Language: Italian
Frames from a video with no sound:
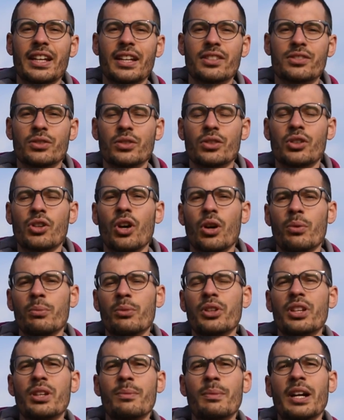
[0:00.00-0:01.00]
che sono
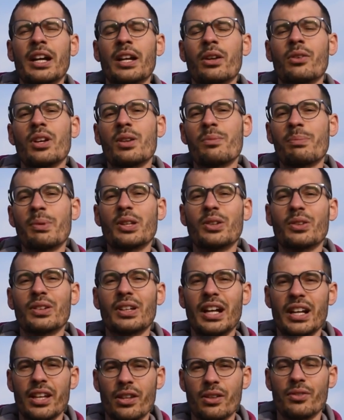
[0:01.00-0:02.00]
comodi, magari quelli
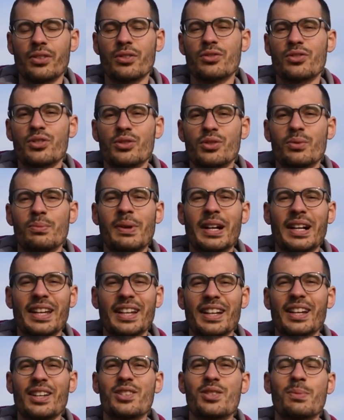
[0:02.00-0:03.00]
pedonali dove non ci sono
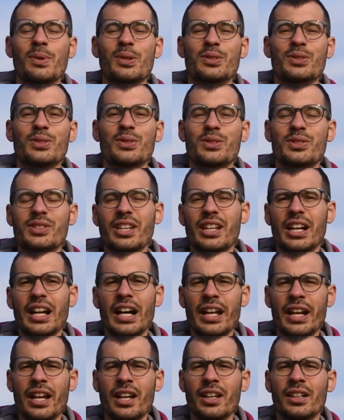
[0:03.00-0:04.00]
macchine che ci possono
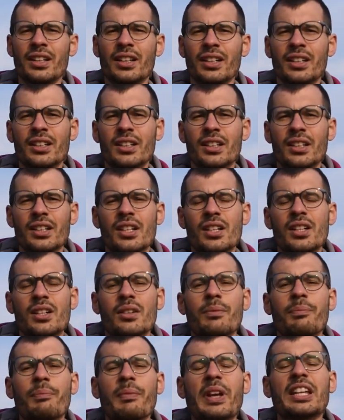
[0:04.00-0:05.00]
stirare
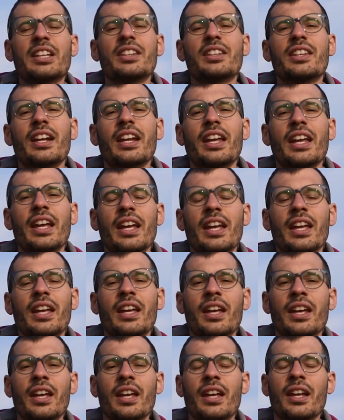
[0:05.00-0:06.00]

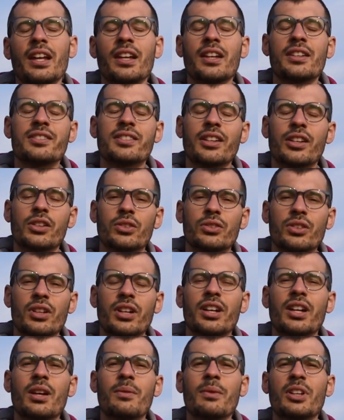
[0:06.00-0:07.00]
mentre il secondo
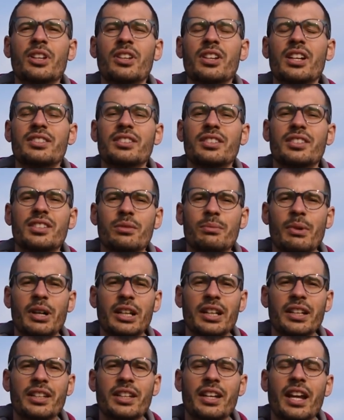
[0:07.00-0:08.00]
allenamento della
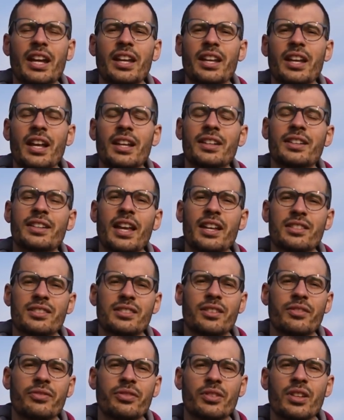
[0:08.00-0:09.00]
settimana direi è il
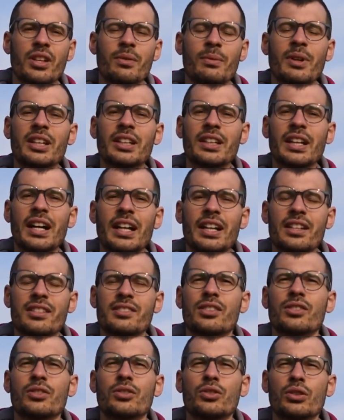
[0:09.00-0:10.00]
test fondamentale
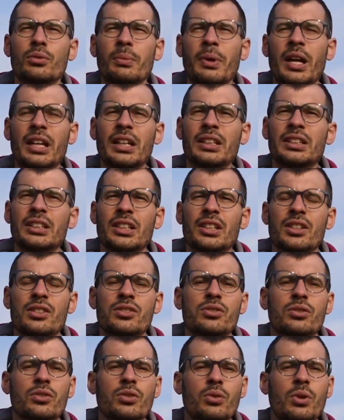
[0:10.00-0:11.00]
secondo me
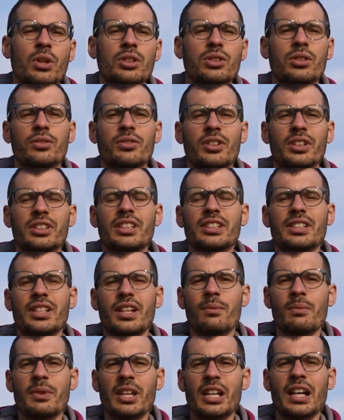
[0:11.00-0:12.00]
sono 4 volte
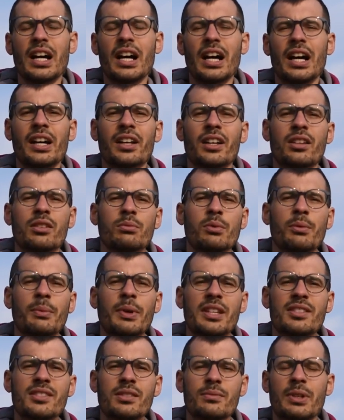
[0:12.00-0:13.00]
3000 a ritmo
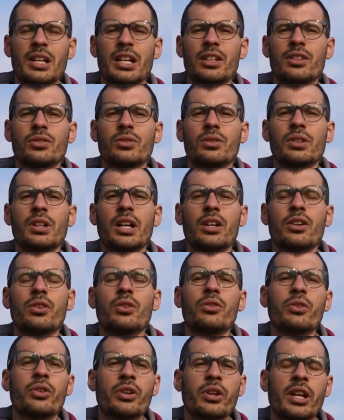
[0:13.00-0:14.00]
mezza maratona
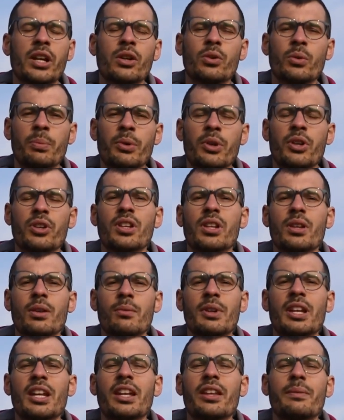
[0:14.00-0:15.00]
con un recupero di
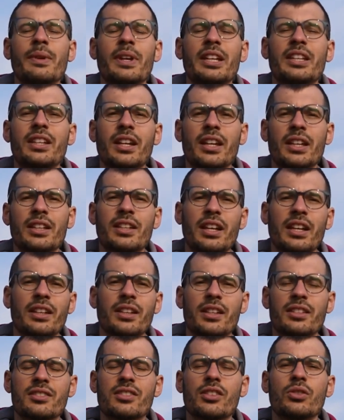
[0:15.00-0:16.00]
1000 metri
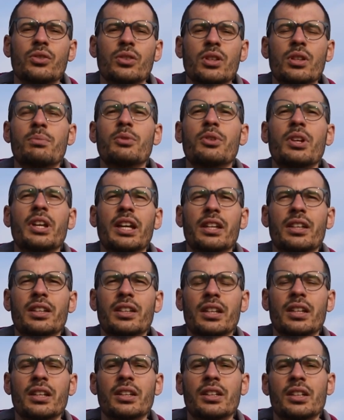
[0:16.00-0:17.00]
30 secondi più
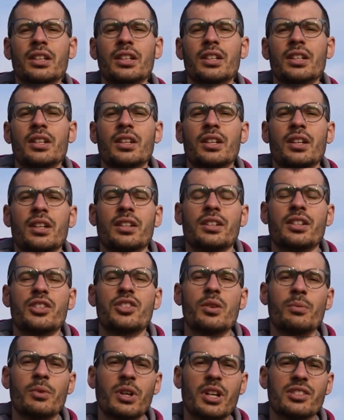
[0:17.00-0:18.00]
lenti
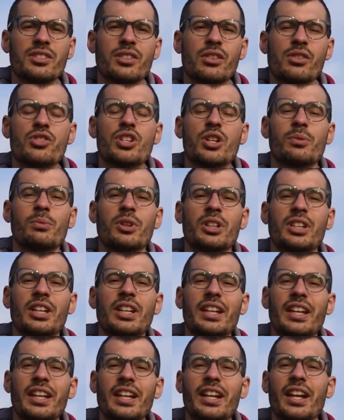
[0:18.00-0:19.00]
diciamo che se riusciamo a
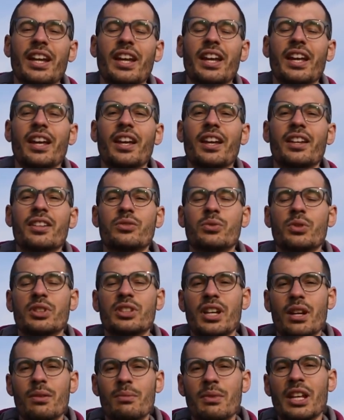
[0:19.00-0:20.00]
tenere sui
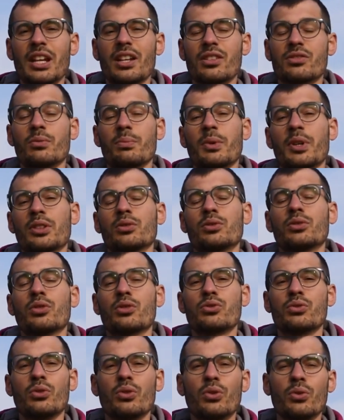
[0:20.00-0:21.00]
3000 soprattutto
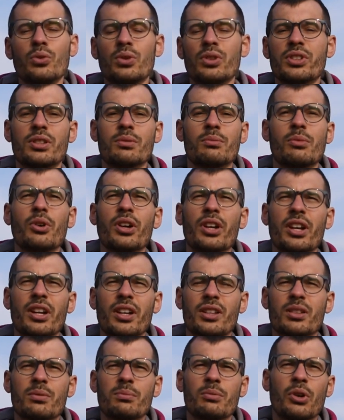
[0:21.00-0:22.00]
sull'ultimo il
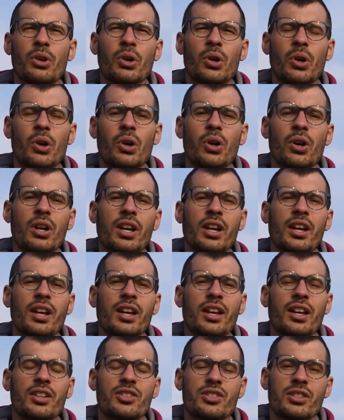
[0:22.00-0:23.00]
ritmo
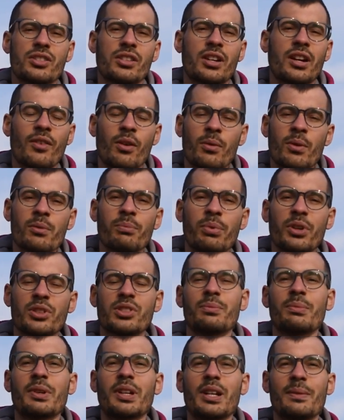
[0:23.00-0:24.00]
che ci eravamo
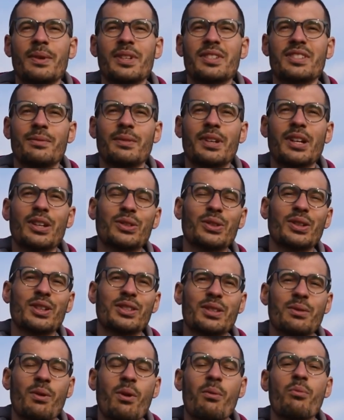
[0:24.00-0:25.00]
imposti per la mezza maratona
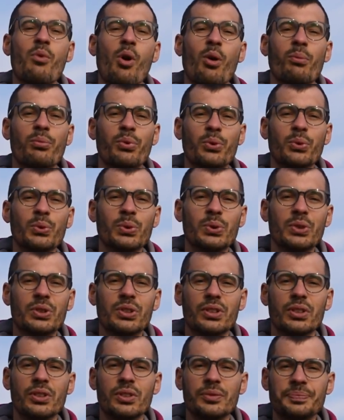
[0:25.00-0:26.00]
siamo a buon
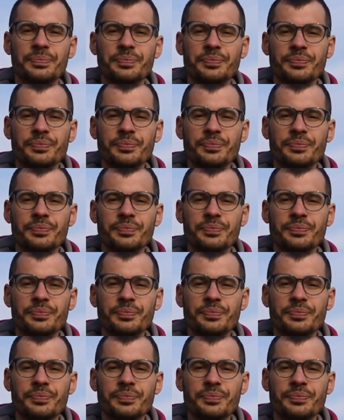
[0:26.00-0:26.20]
punto